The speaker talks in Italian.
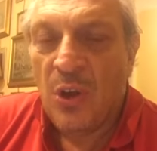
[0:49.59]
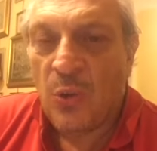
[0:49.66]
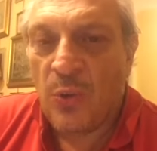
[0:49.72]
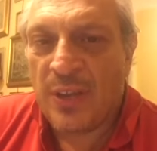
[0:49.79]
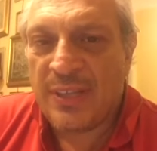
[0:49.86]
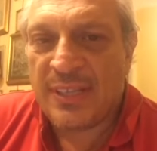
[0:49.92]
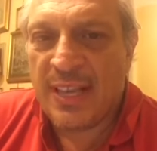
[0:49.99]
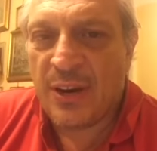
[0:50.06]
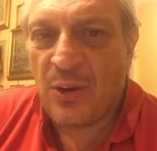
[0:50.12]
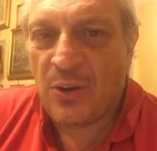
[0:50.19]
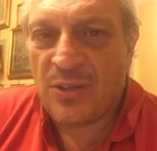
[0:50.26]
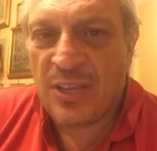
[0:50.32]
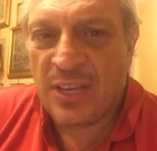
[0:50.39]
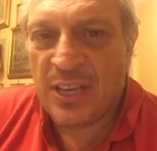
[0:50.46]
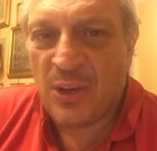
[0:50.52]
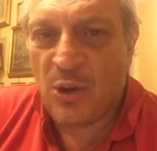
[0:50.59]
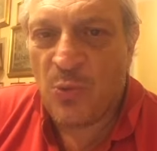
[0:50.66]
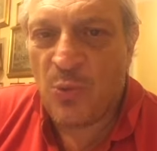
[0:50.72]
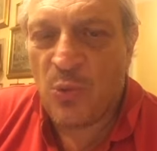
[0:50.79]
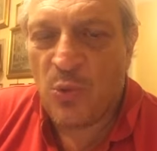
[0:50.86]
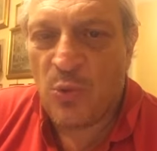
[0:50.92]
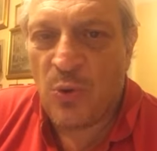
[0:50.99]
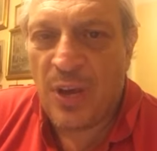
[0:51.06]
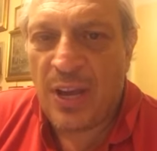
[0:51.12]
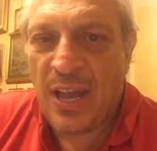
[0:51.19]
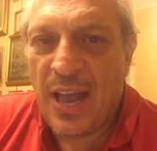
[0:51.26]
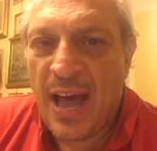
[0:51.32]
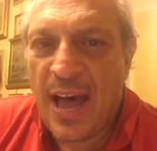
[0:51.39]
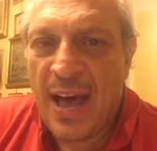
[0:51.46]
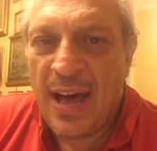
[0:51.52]
questa rosa che
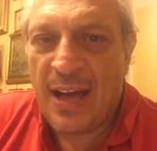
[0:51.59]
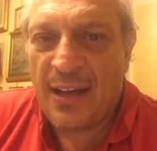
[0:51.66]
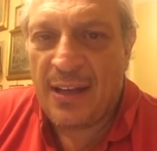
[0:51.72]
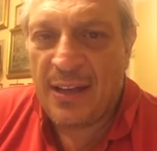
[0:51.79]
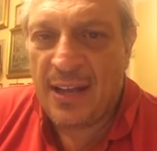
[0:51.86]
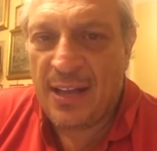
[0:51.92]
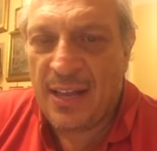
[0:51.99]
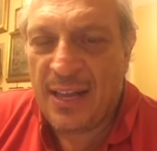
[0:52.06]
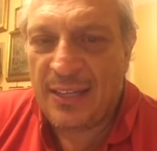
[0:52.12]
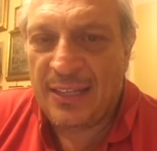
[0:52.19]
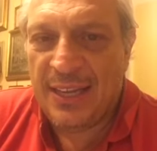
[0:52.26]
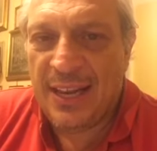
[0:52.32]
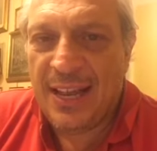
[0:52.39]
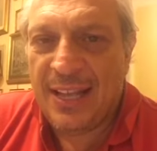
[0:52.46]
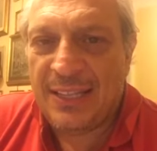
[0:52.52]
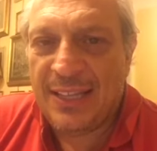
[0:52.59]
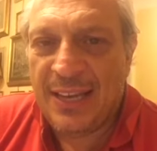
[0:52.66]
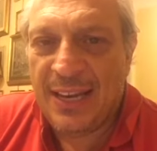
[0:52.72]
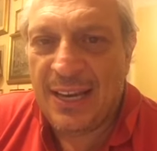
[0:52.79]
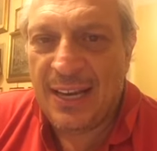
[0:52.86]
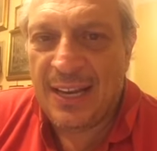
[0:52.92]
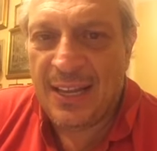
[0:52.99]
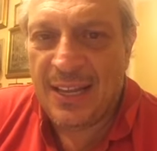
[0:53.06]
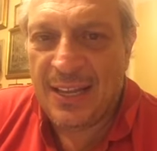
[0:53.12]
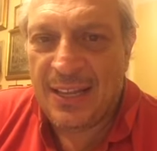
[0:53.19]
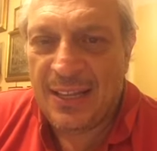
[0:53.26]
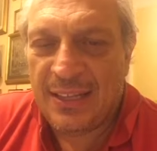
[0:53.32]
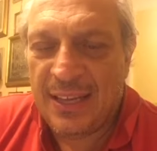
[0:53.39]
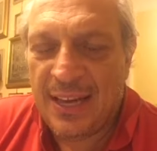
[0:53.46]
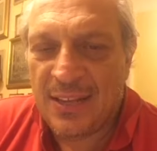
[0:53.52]
comunque ha al di là
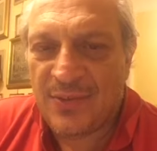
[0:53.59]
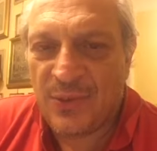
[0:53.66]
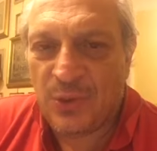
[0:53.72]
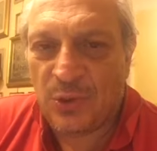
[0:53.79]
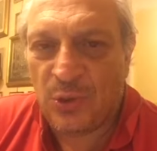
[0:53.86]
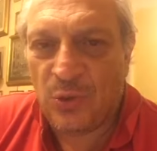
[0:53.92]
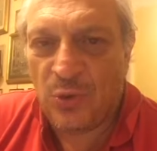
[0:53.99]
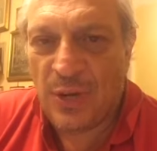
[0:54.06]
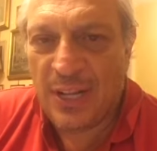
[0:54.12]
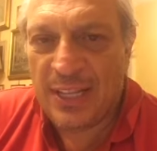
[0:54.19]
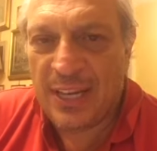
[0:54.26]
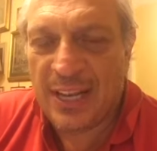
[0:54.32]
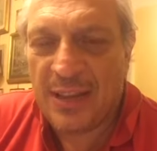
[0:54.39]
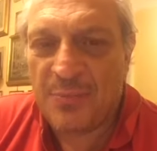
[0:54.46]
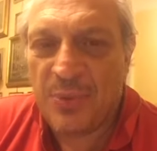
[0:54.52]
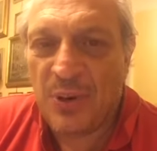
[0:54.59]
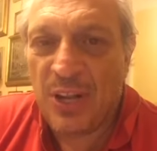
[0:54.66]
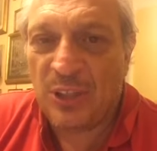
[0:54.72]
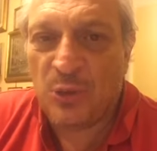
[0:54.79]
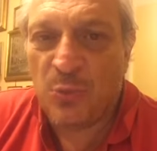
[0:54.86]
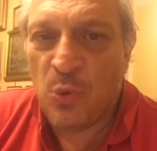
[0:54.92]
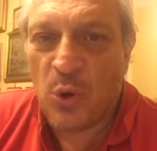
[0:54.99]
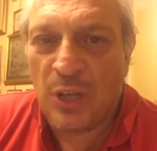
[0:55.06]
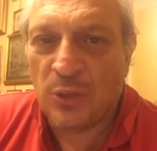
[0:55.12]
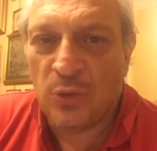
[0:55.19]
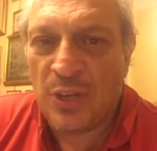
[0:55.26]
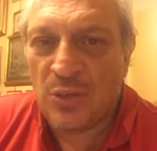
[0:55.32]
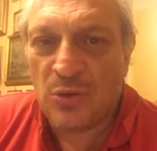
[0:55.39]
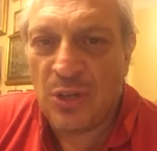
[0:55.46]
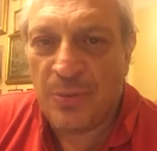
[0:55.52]
del, della sfortuna e del campionato bucato
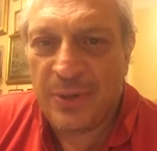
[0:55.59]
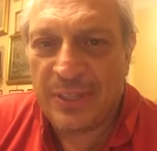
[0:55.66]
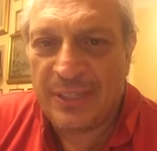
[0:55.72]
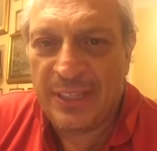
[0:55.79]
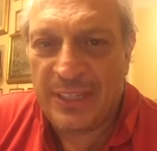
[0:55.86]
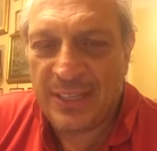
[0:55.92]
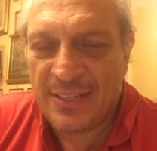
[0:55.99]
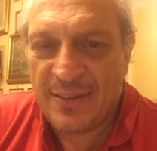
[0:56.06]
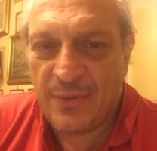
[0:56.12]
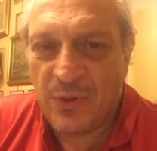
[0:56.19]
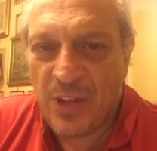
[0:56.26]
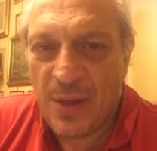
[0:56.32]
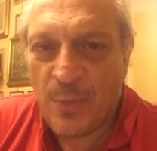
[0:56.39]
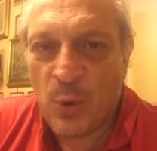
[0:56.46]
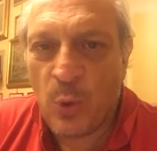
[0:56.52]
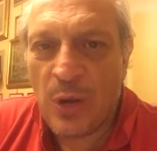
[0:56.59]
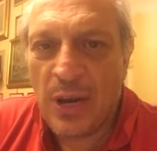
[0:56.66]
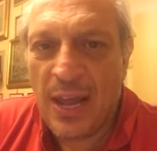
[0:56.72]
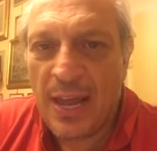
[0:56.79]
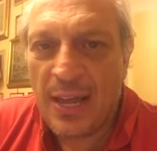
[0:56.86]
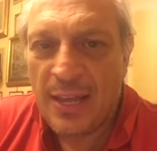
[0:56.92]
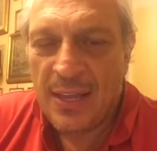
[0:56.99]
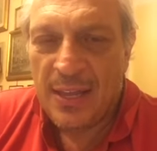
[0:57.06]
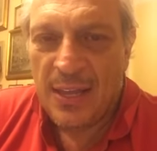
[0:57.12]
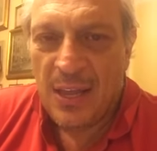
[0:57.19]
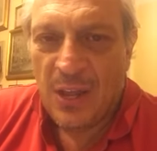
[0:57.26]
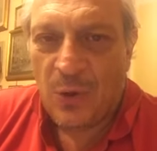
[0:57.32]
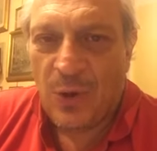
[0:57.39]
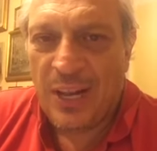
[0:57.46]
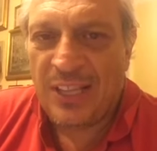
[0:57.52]
una sola partita se vogliamo, quella
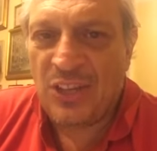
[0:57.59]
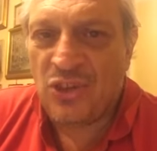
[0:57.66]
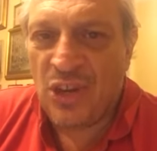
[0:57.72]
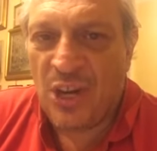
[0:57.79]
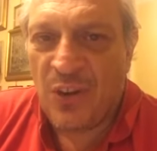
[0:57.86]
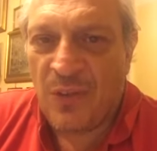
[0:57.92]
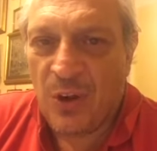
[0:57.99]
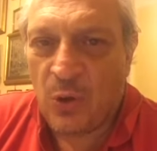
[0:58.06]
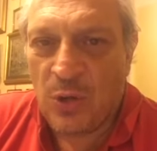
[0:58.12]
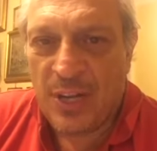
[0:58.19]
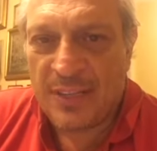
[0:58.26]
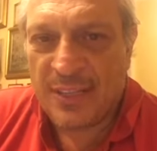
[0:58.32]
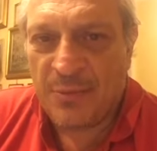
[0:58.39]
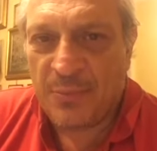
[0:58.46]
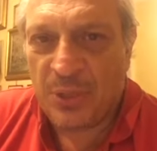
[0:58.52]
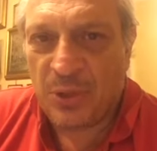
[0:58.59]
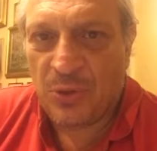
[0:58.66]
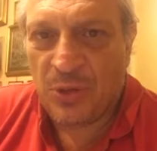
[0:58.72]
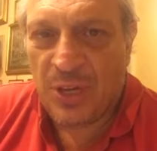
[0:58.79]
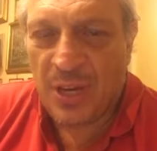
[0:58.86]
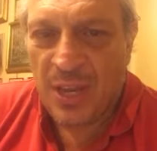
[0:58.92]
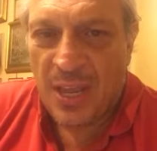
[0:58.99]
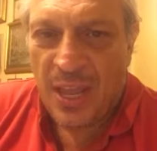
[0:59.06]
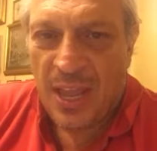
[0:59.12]
quella di Genova con la Sampdoria.